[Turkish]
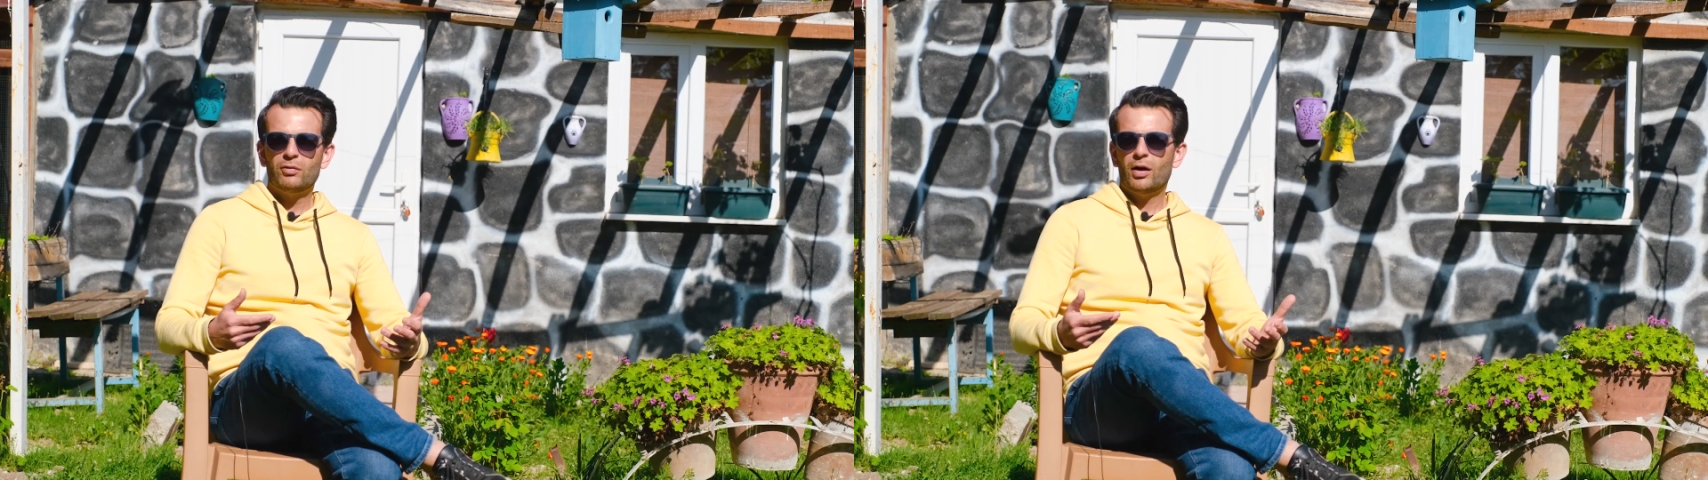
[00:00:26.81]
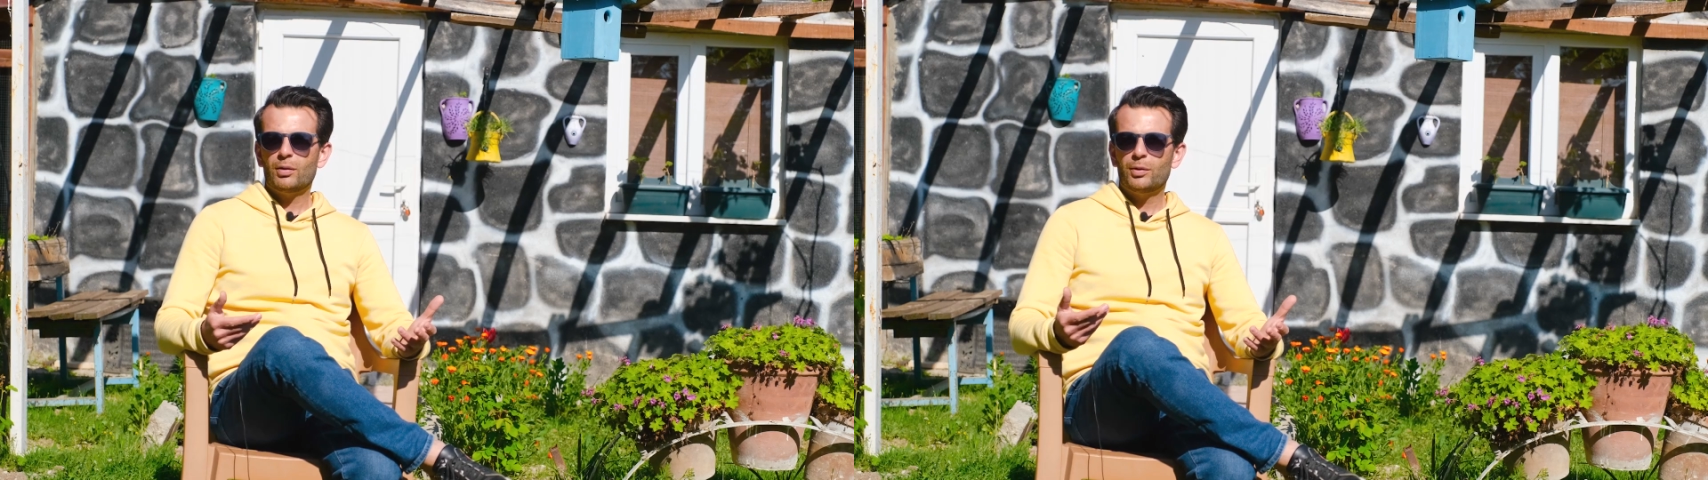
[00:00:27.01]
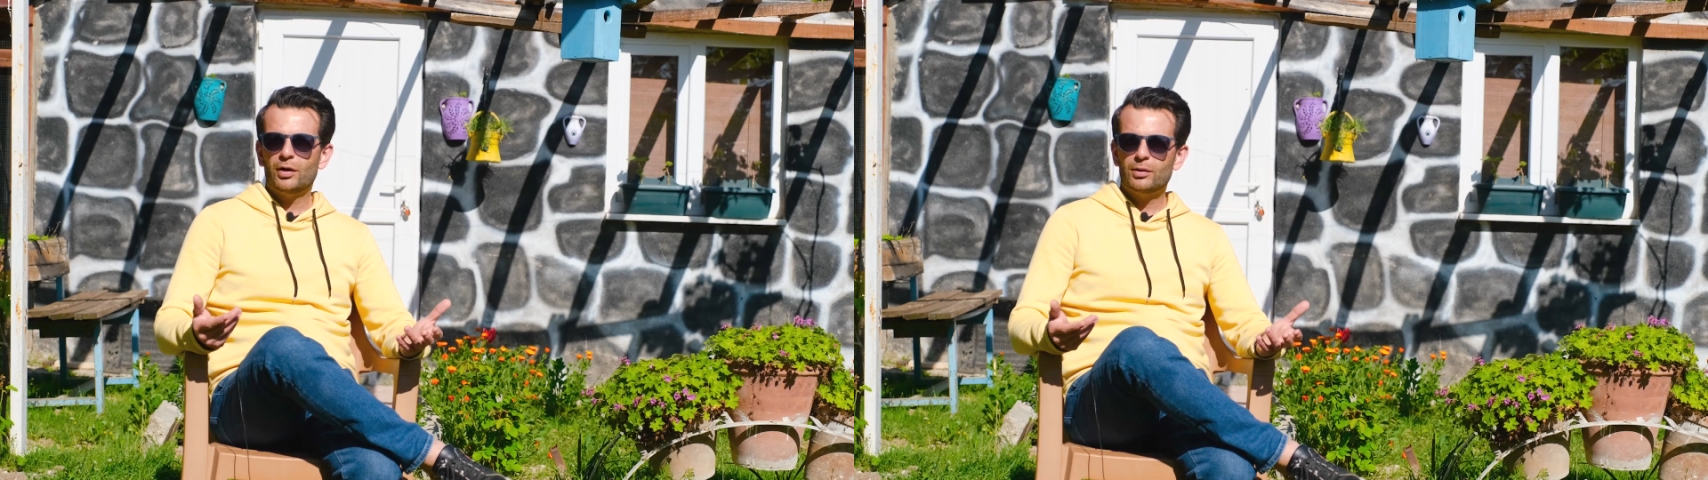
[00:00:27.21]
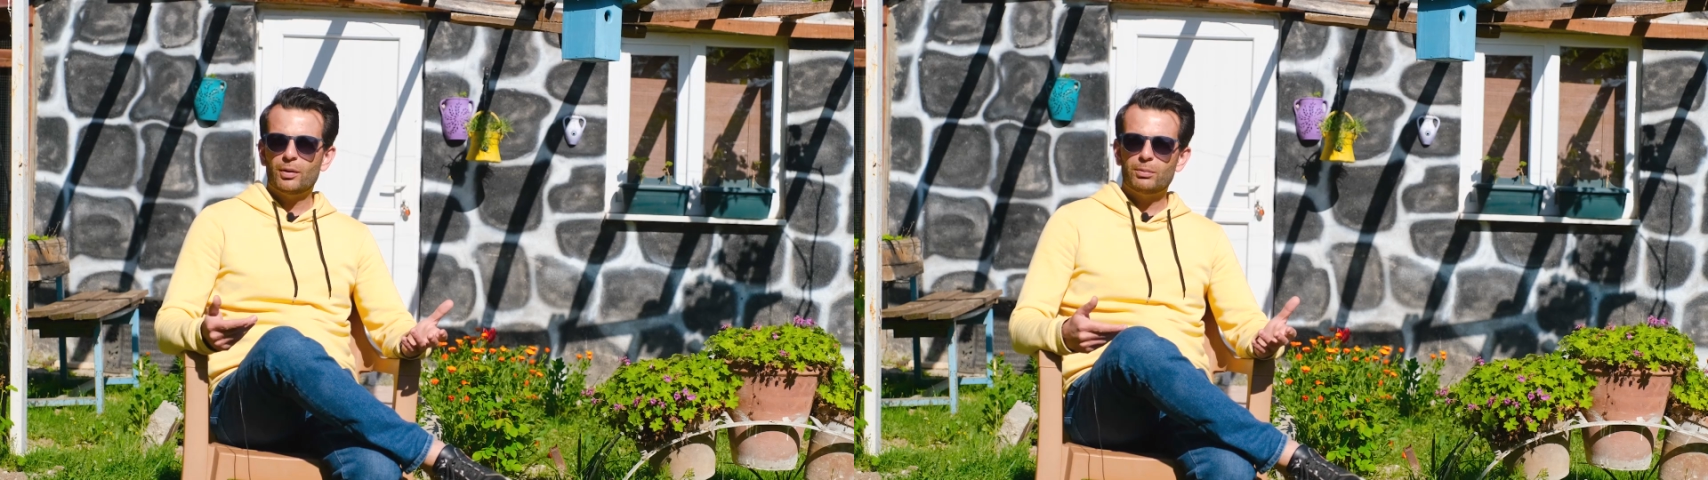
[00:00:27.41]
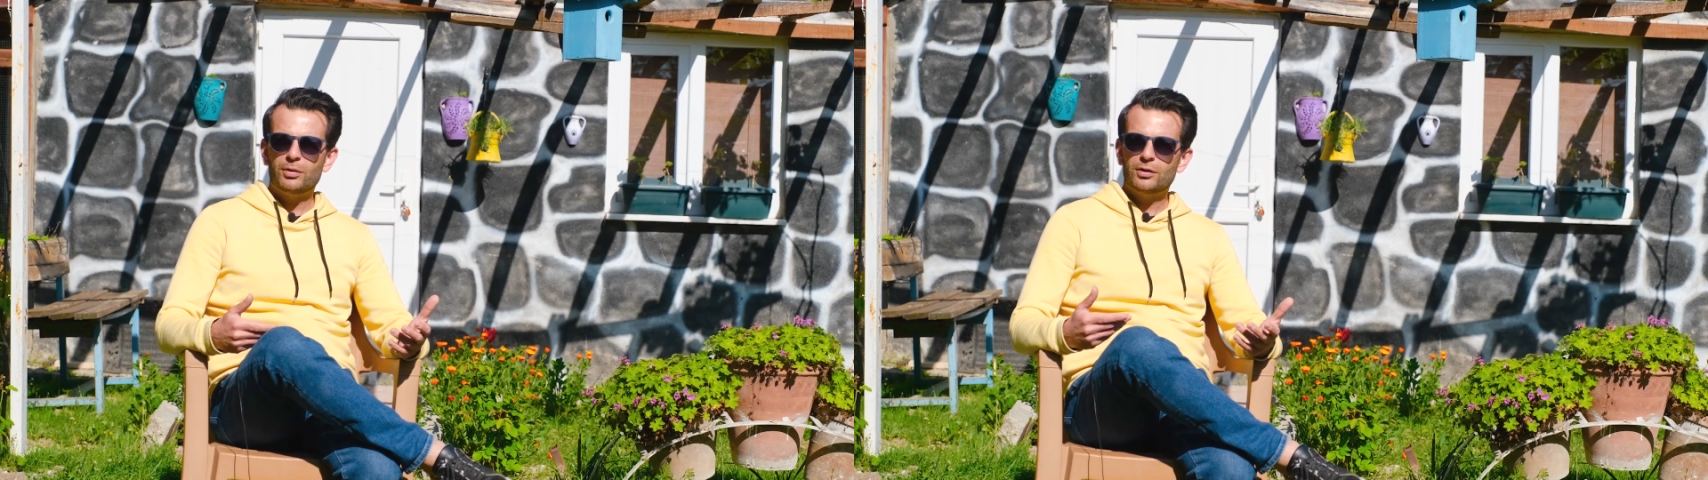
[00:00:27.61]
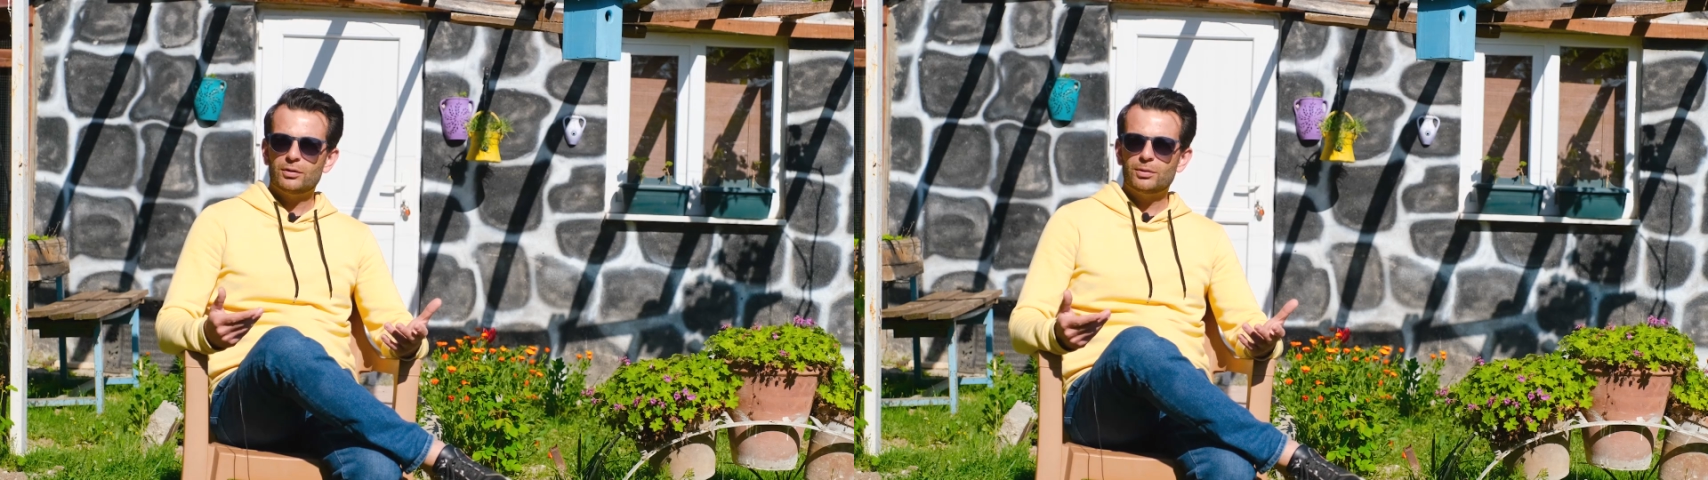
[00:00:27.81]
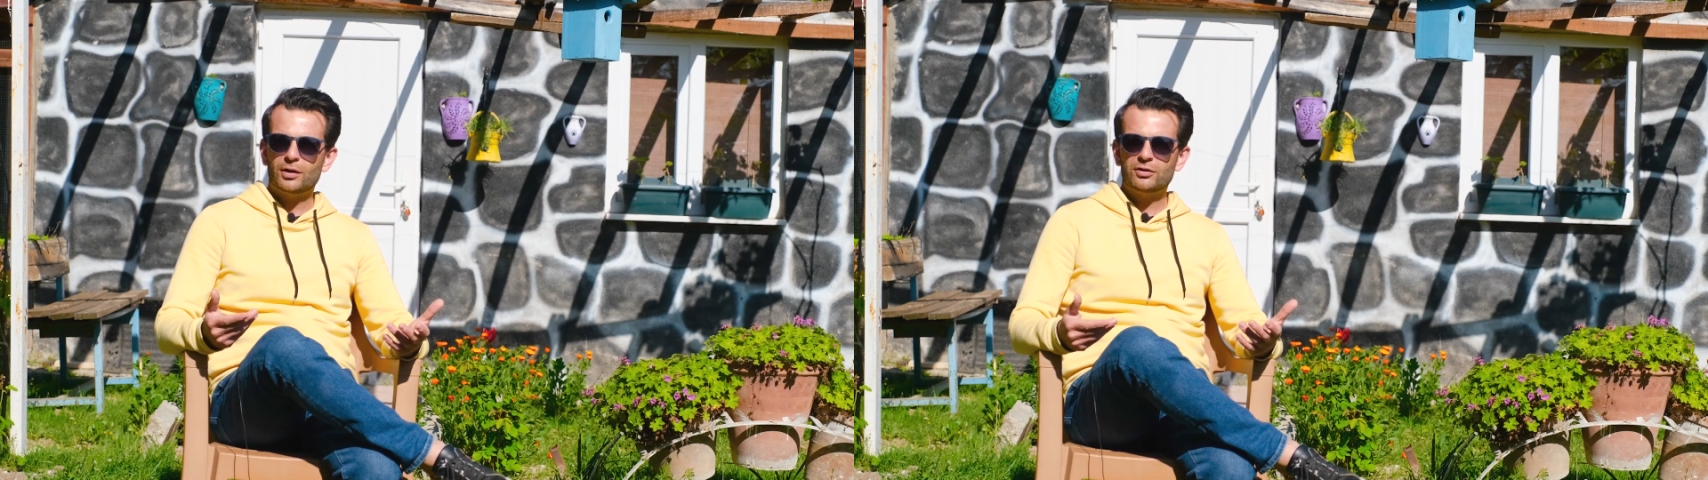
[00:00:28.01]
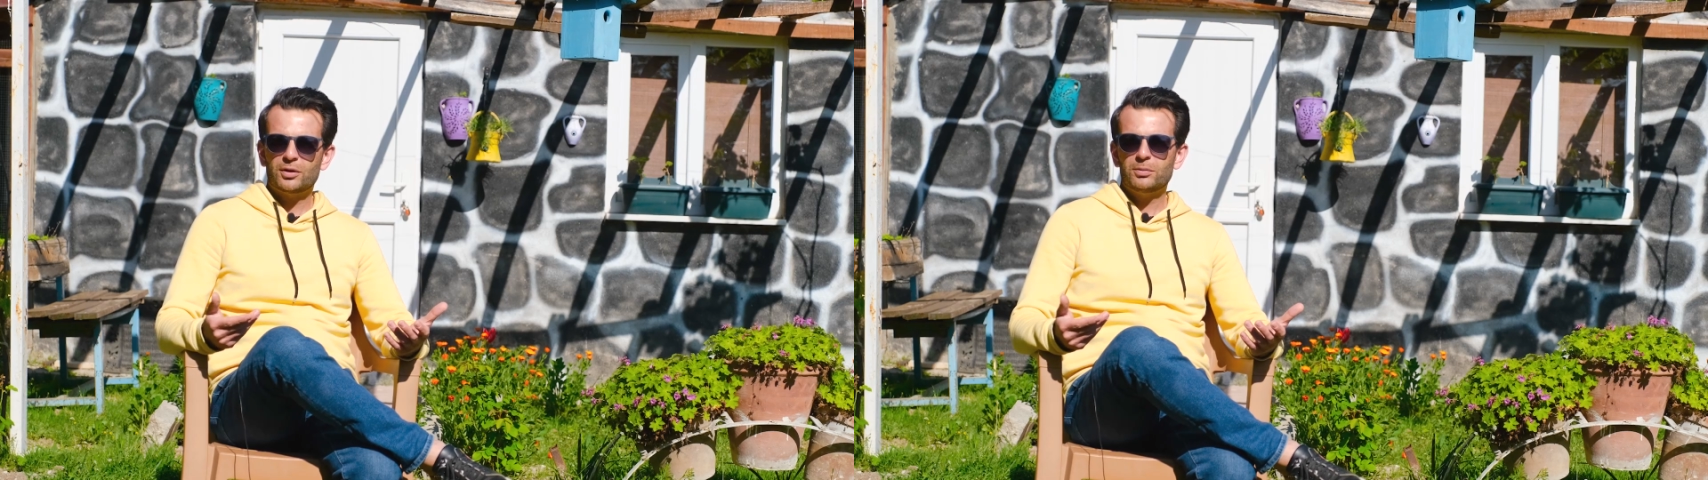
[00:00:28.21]
Vay be yani ben bir yıl
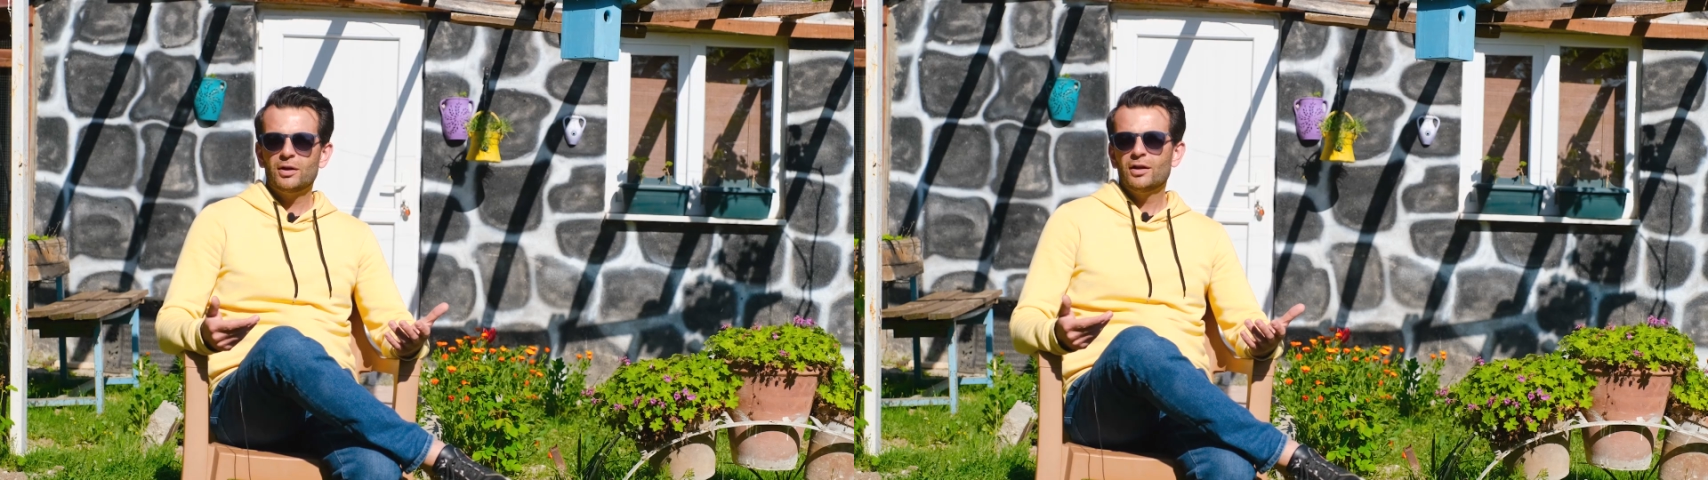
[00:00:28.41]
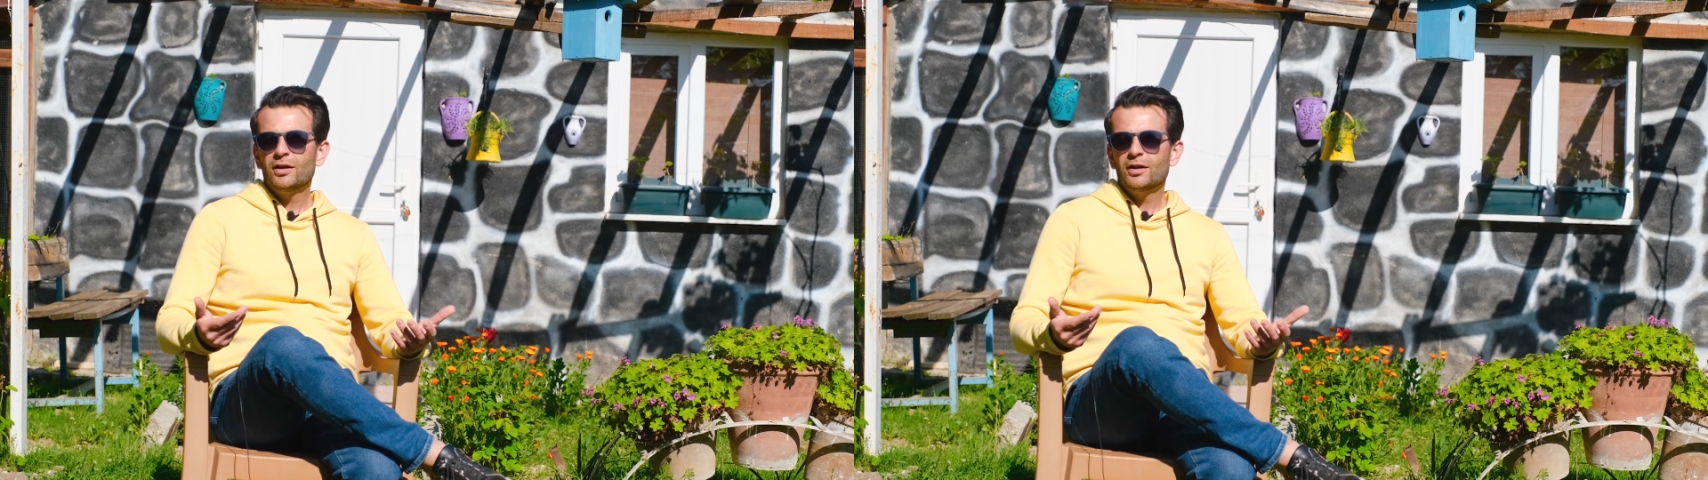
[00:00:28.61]
bıraksam